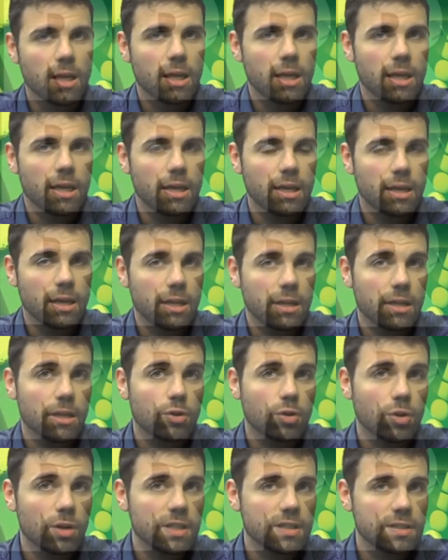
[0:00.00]
Eh, il
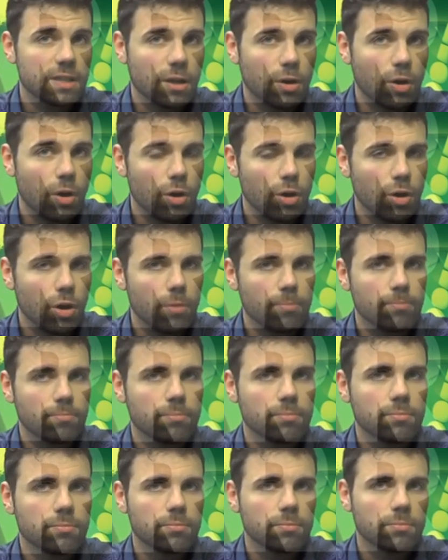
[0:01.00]
colesterolo
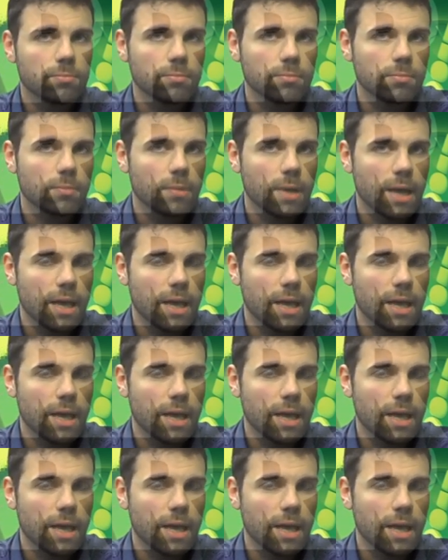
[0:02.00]
mh,